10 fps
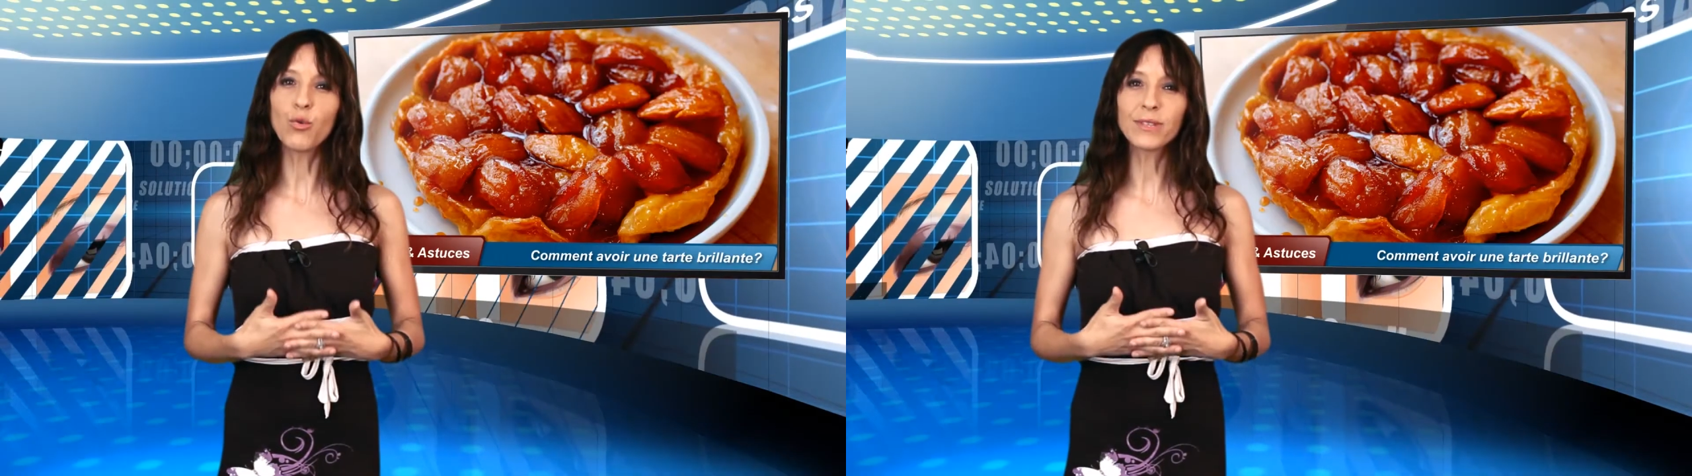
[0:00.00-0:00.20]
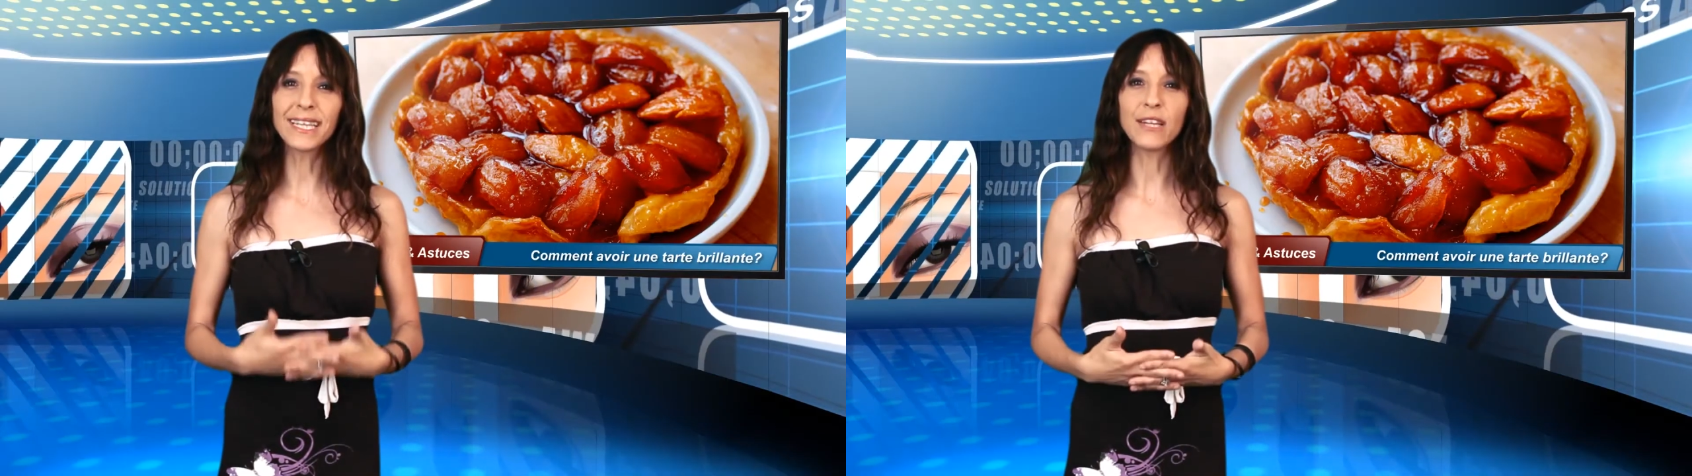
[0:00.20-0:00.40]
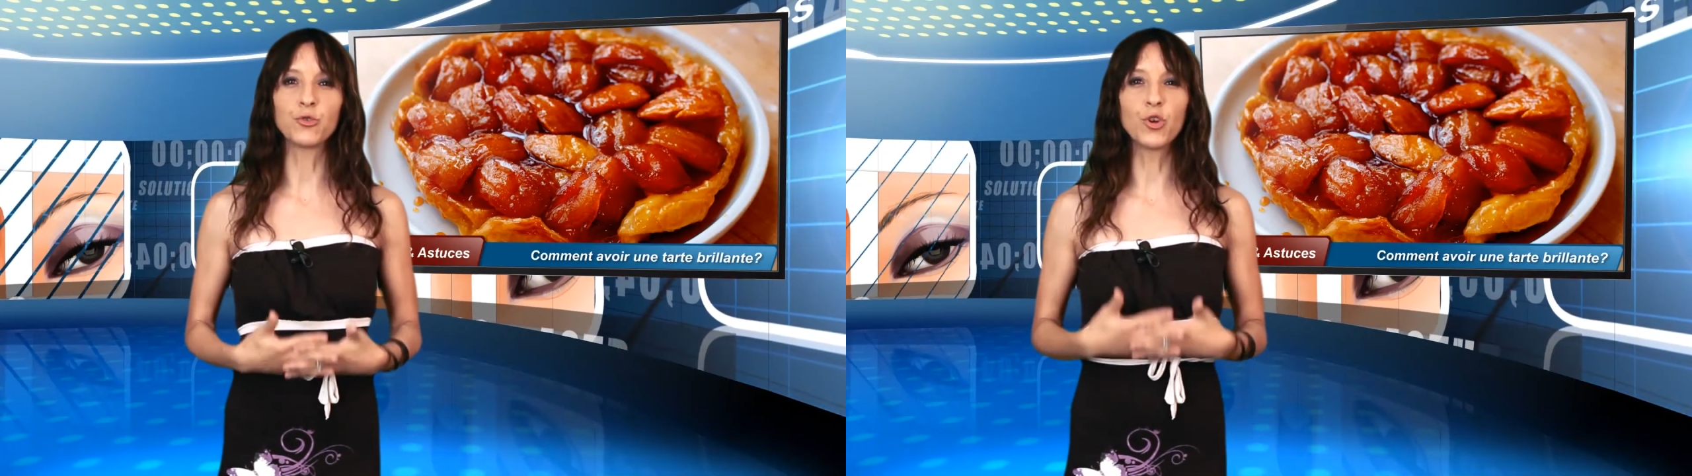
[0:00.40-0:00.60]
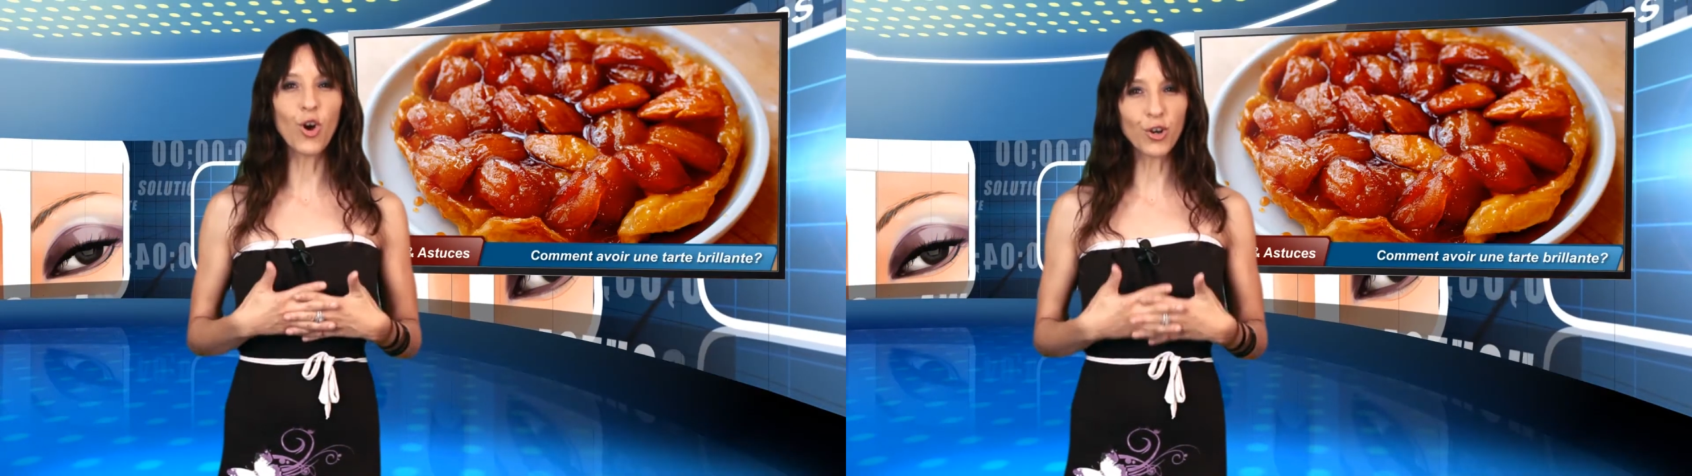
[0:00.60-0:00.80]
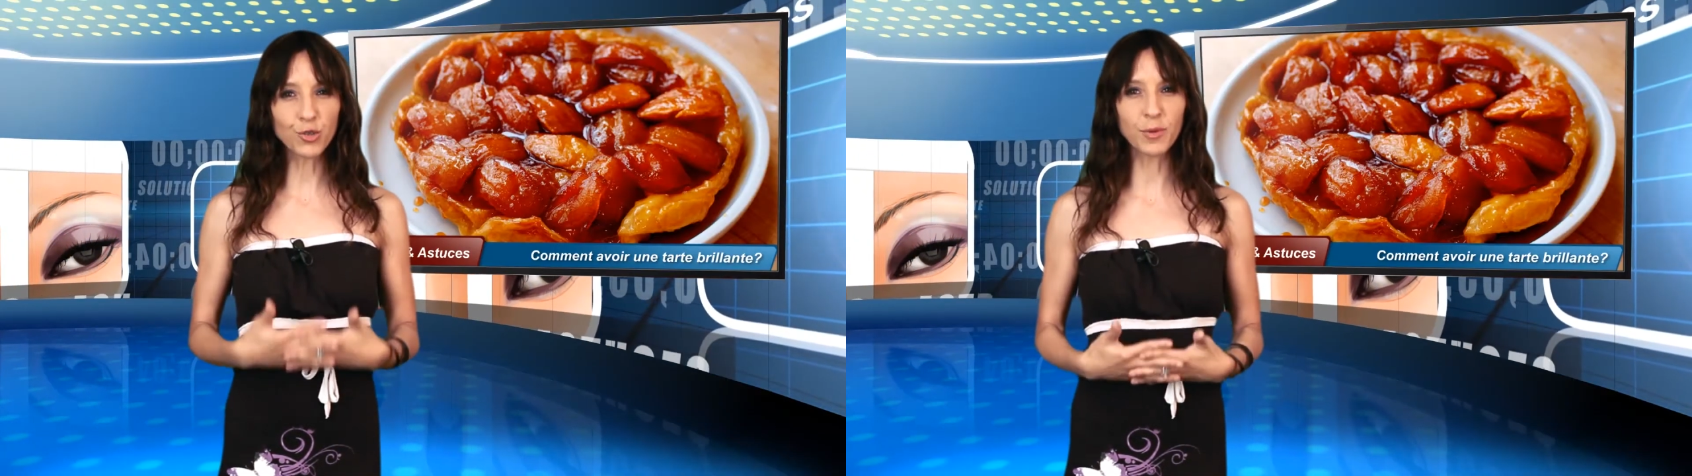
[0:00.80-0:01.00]
comptez deux
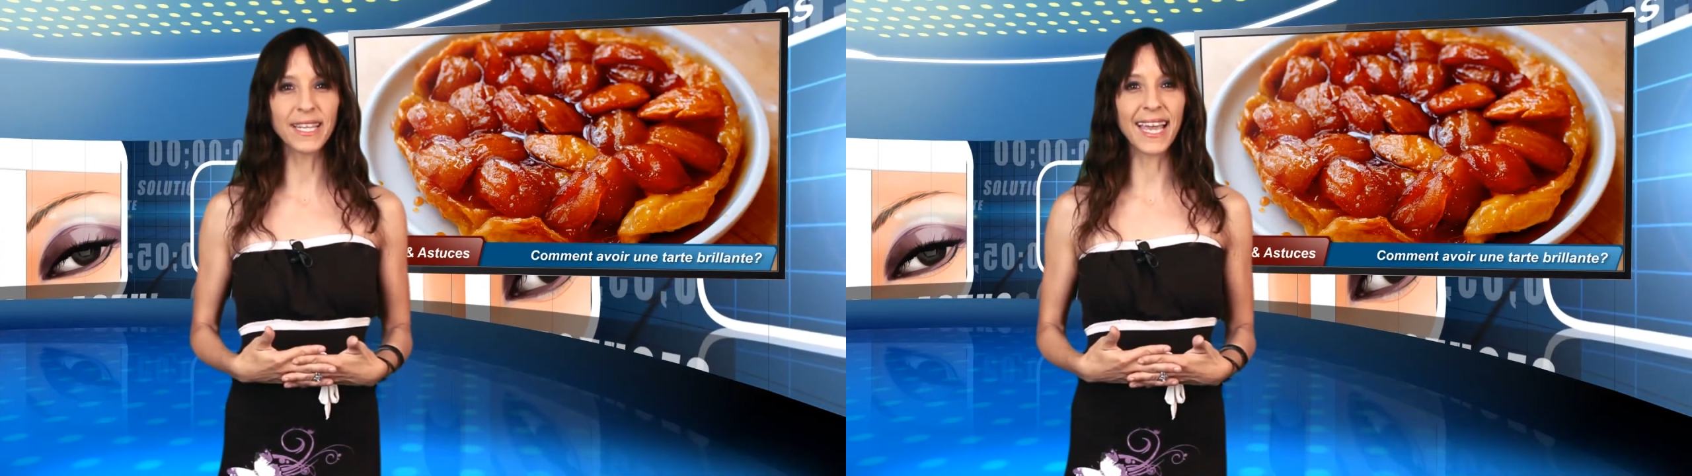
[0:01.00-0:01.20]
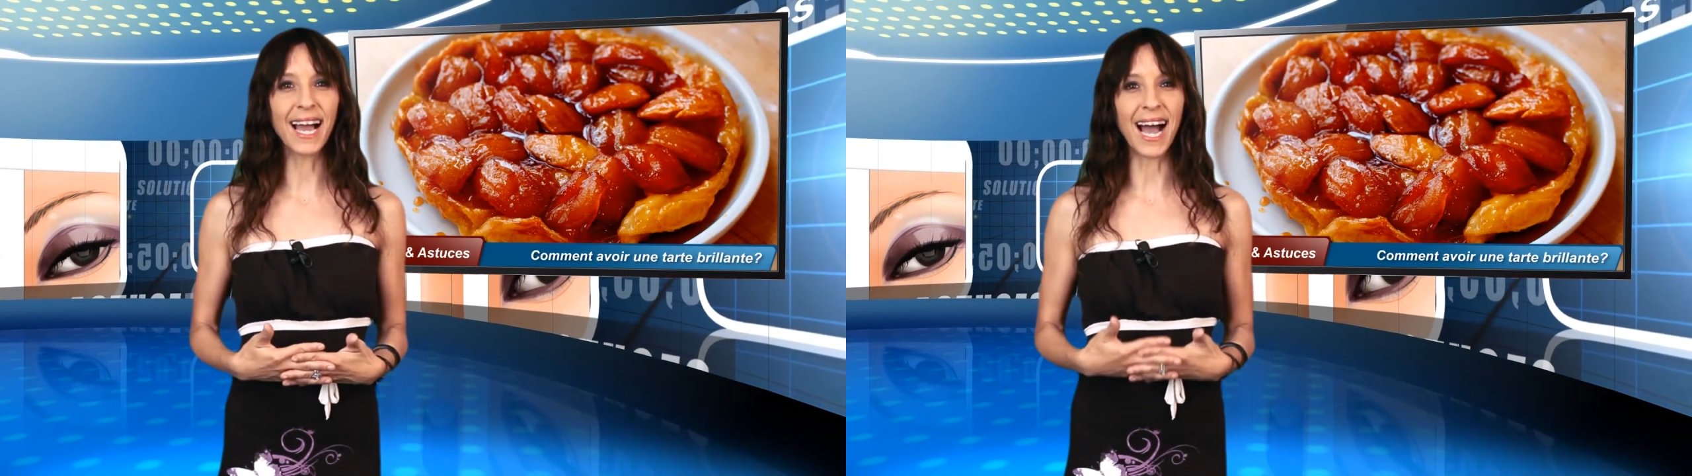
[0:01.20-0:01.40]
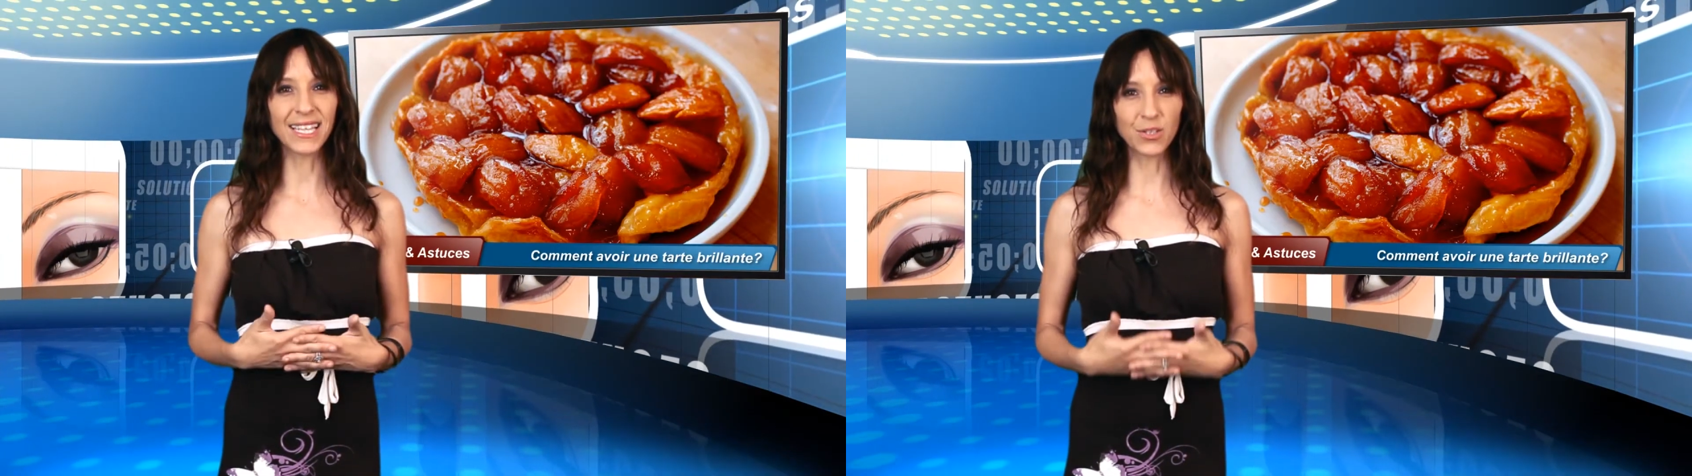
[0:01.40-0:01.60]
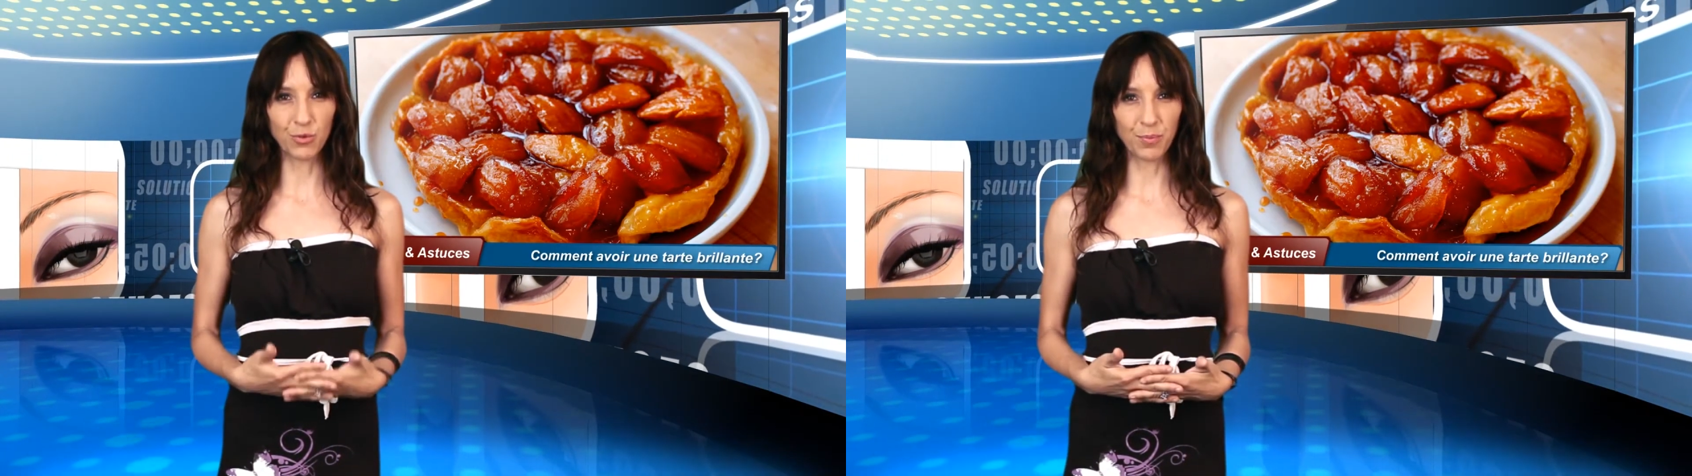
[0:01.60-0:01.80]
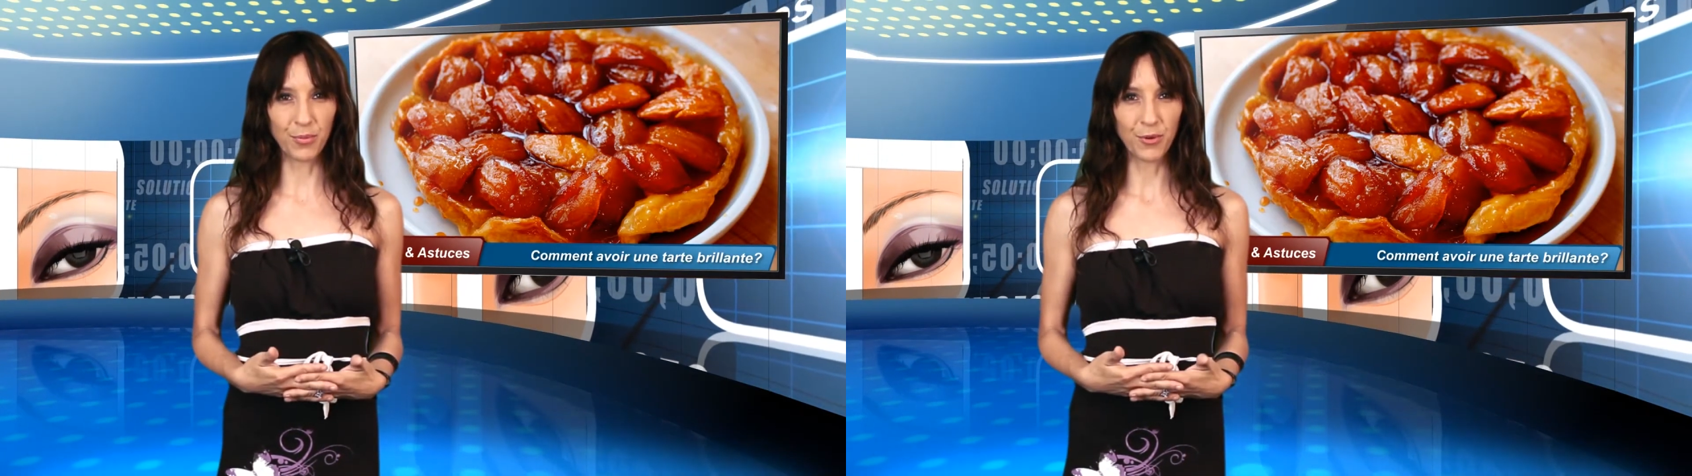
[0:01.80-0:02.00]
grosses cuillères à soupe